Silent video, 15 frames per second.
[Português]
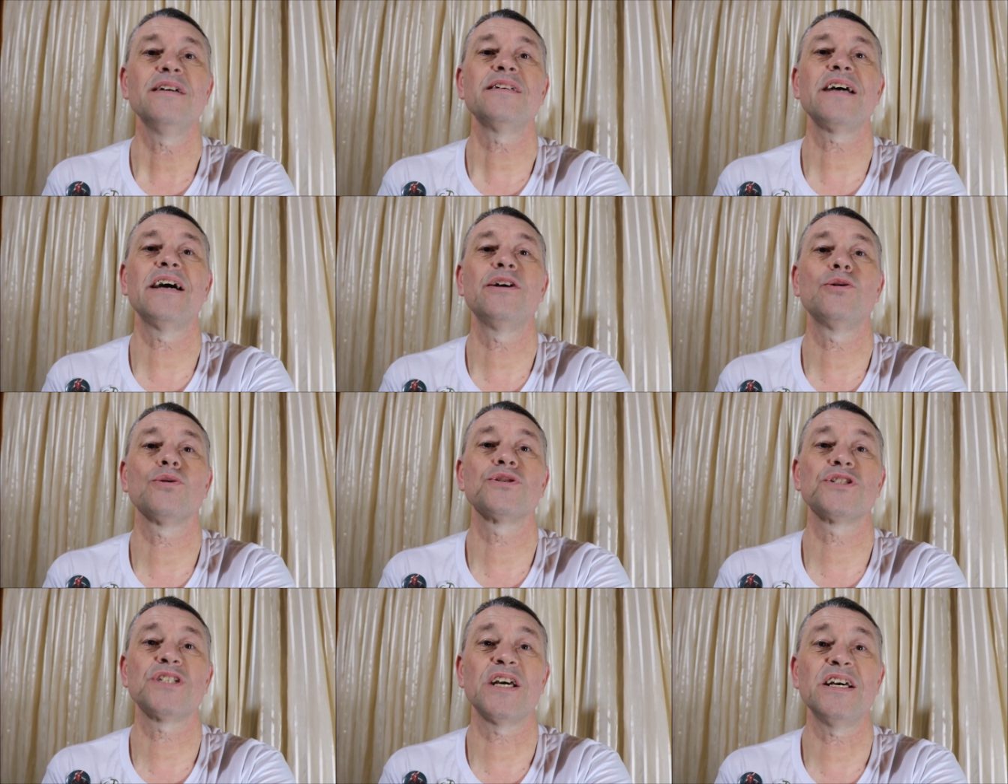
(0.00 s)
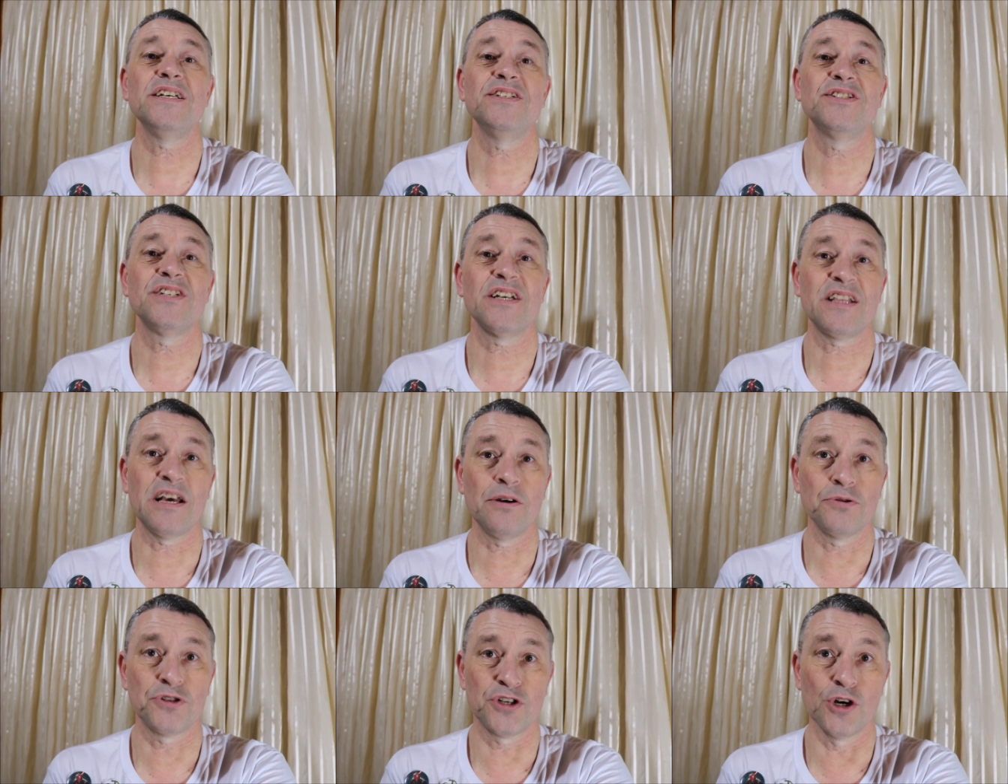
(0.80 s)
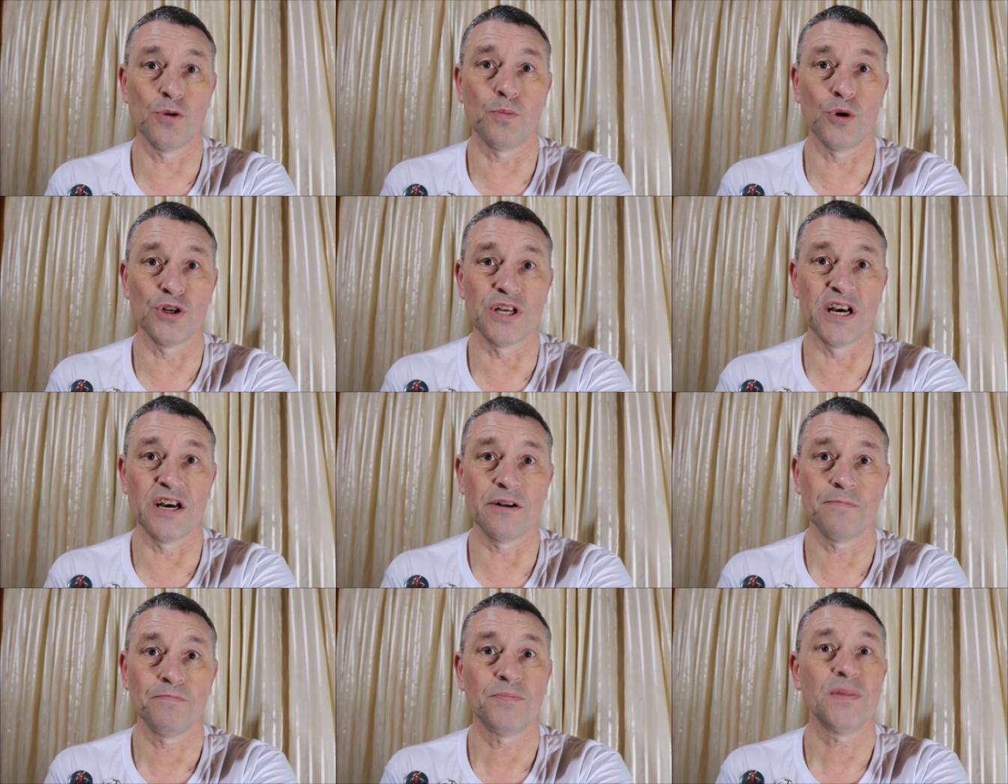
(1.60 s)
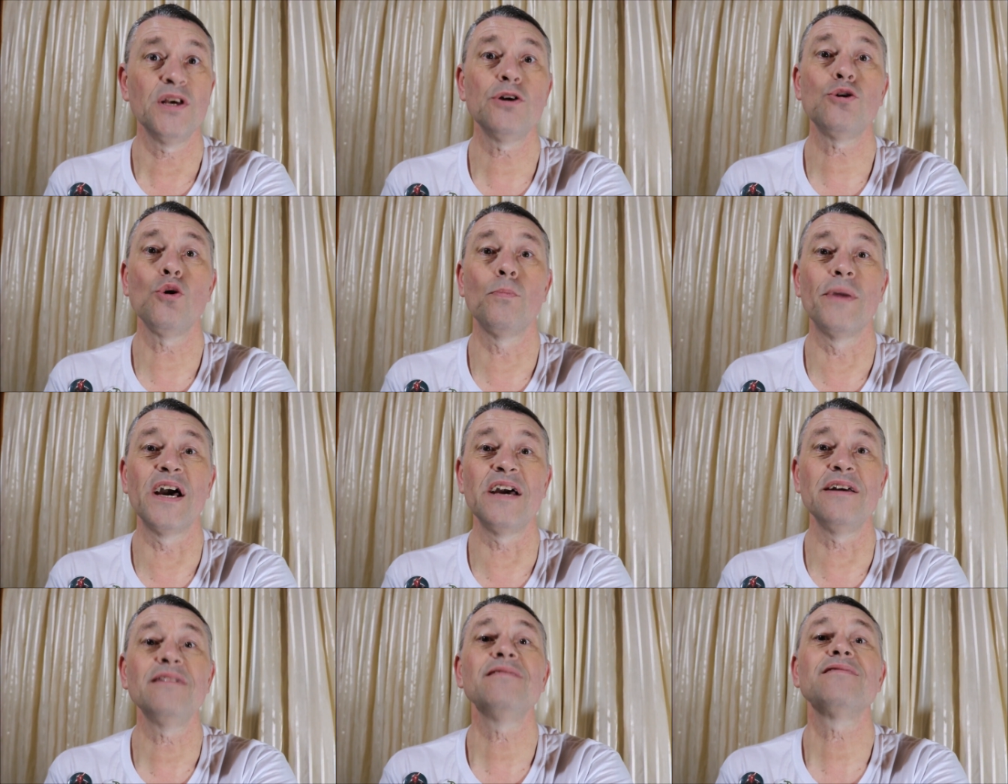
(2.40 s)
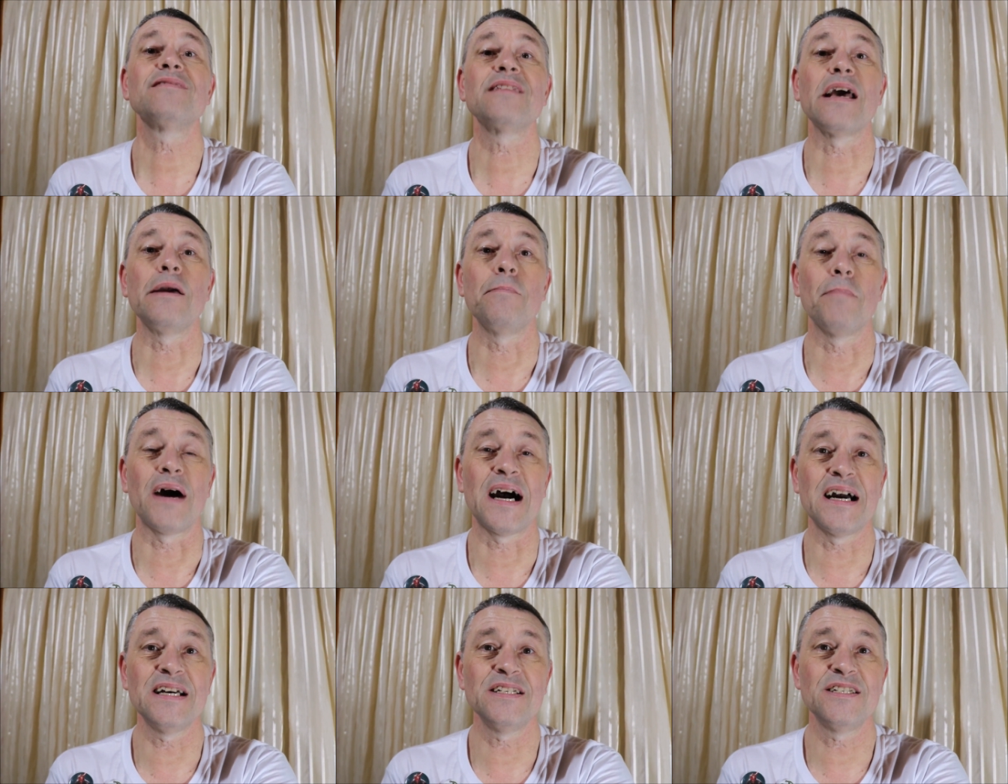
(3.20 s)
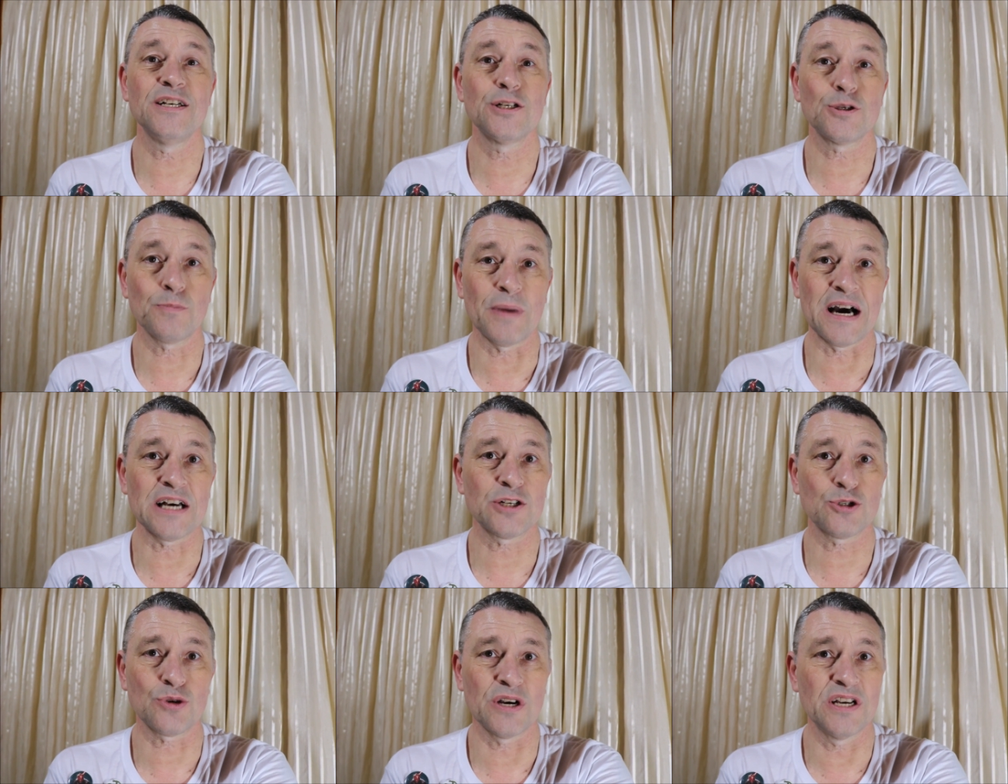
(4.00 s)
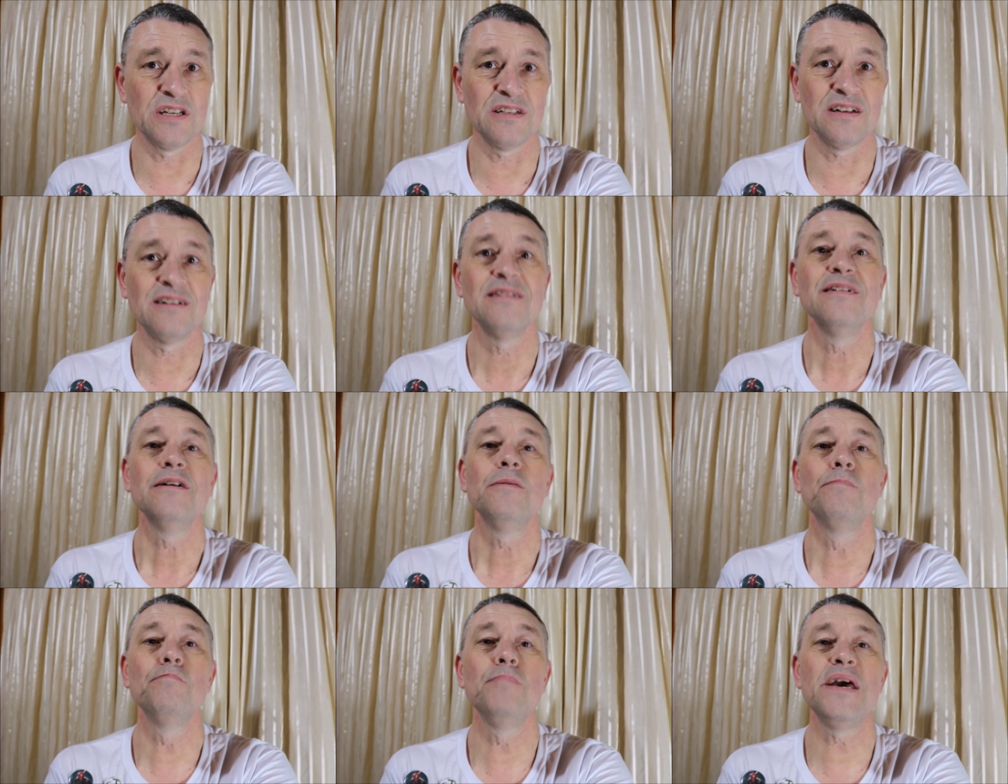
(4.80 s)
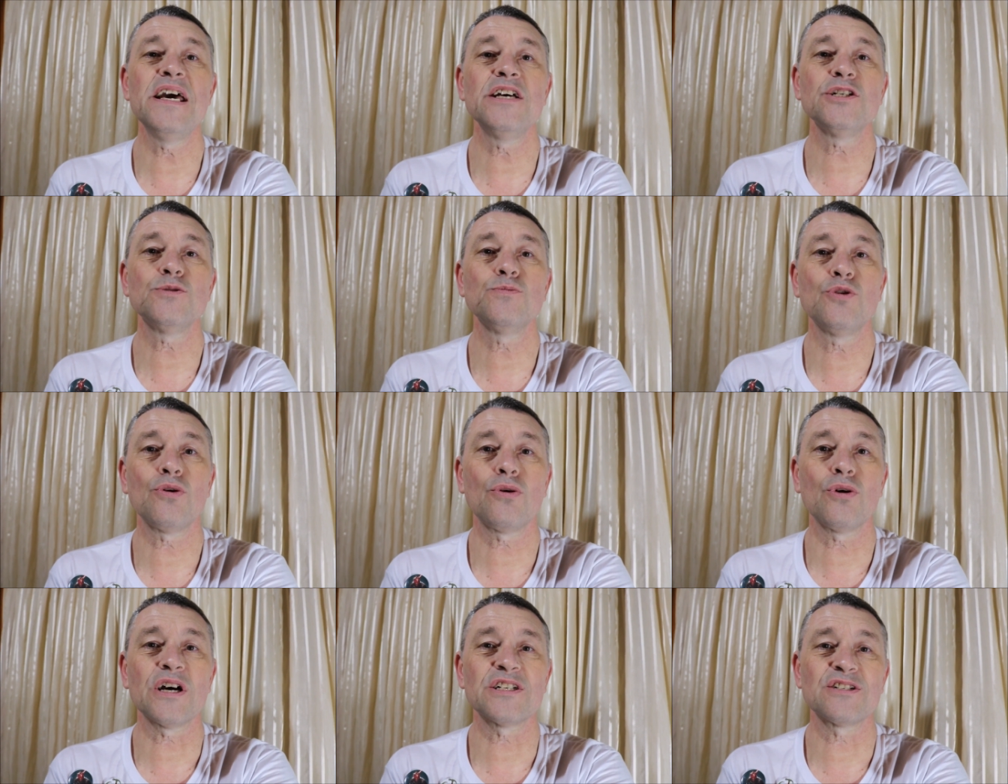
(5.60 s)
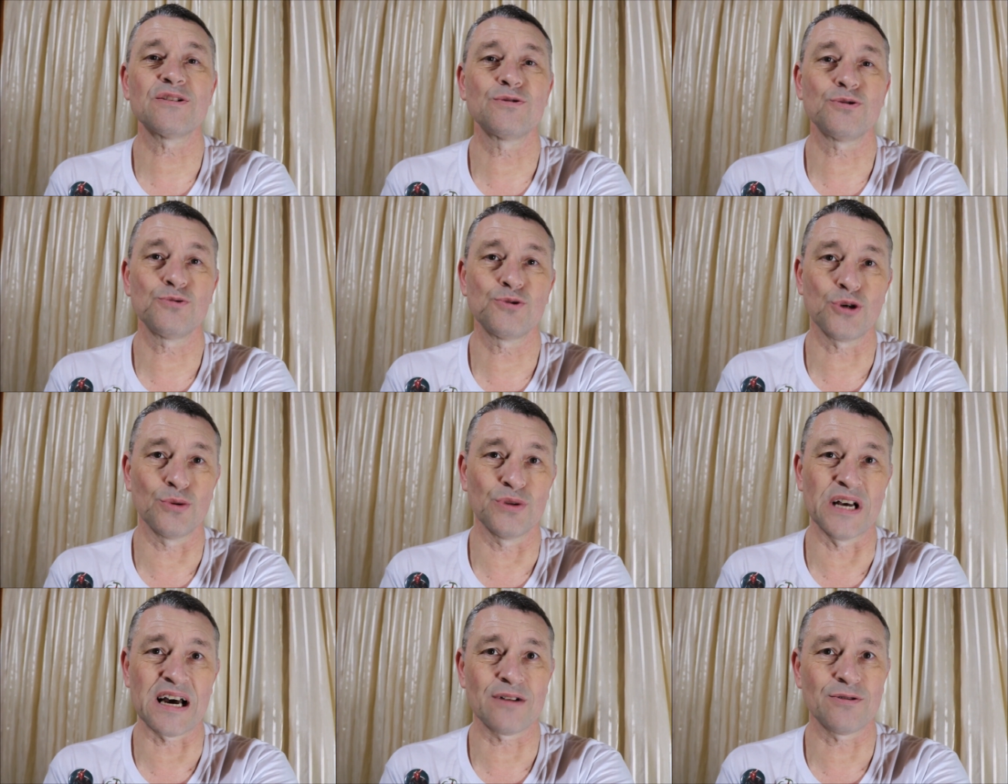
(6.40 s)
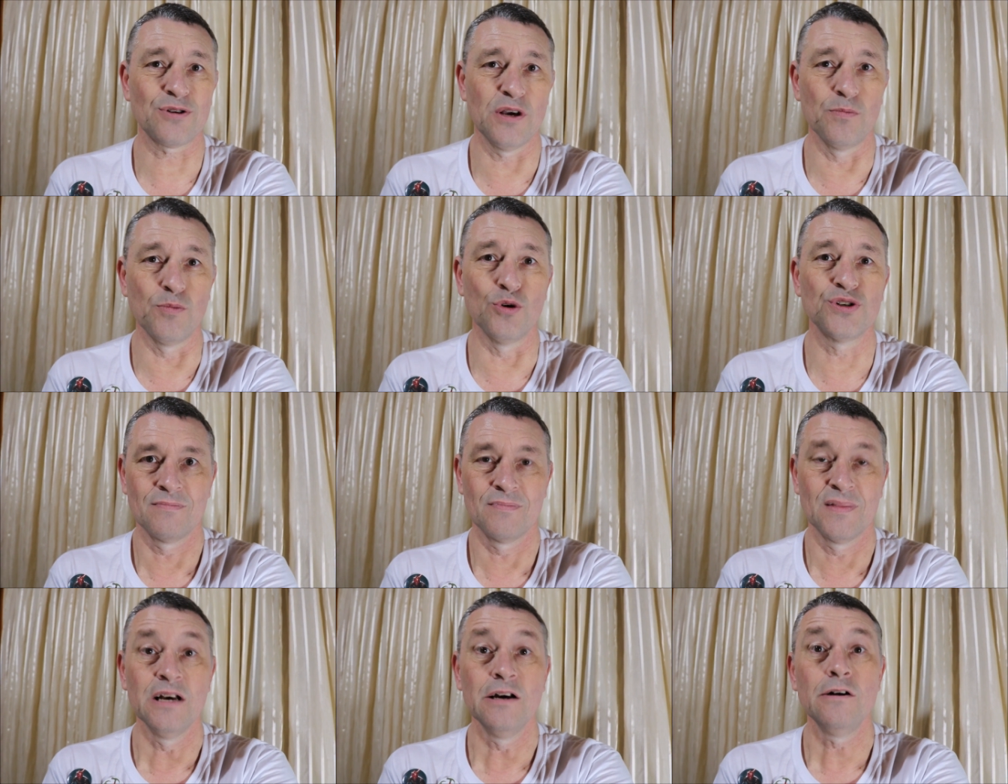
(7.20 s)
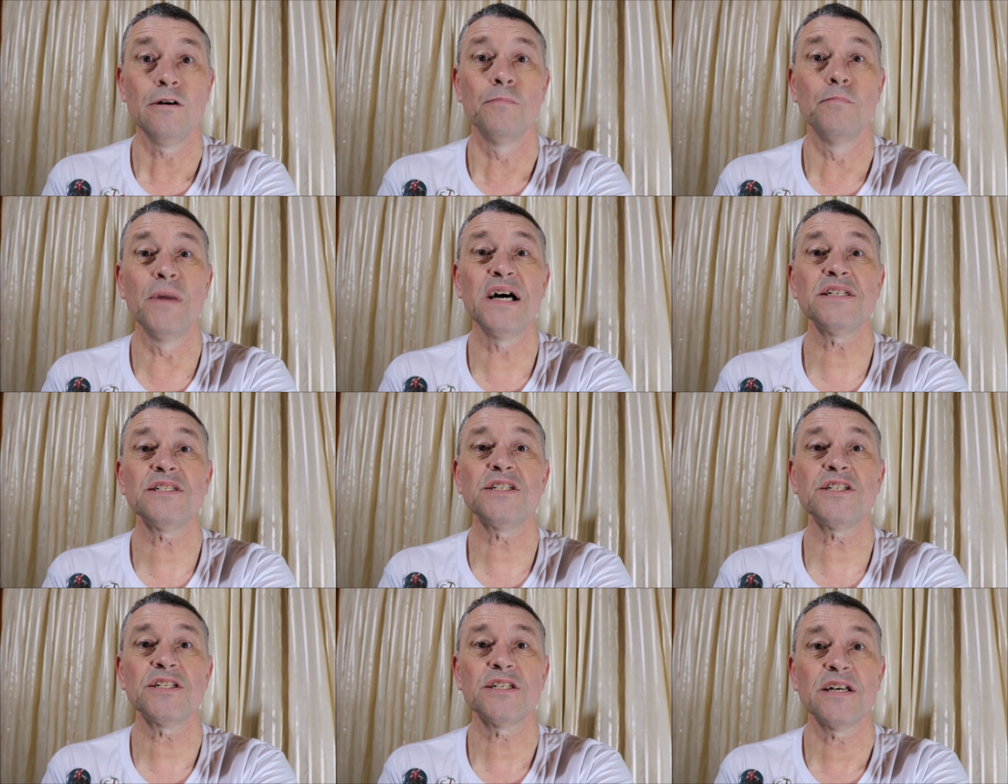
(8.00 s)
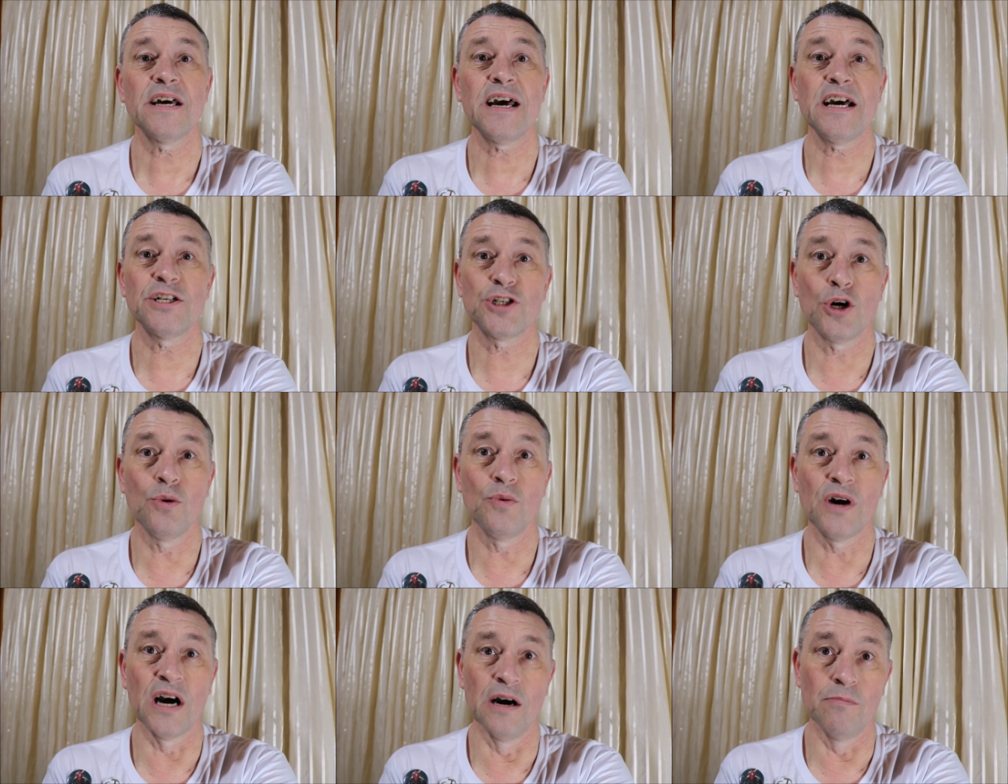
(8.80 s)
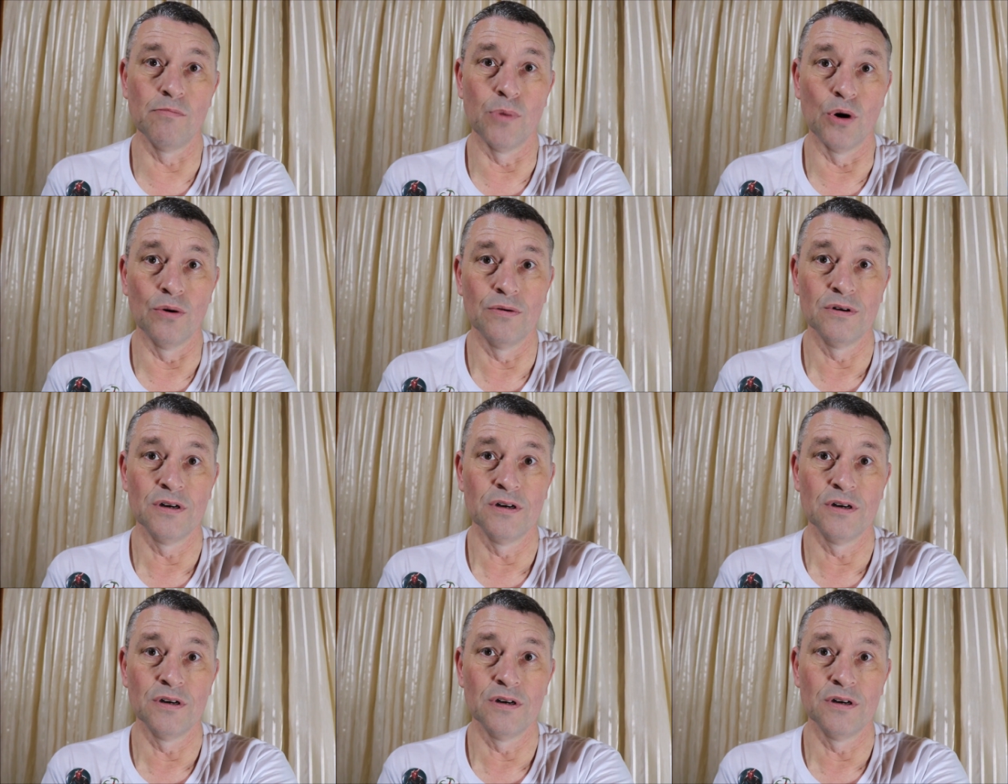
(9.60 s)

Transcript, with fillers: que a inocência tem o seu poder e que o bem tem mais espaço ainda, mesmo no coração de um soldado que busca a paz. Mas é John Rambo.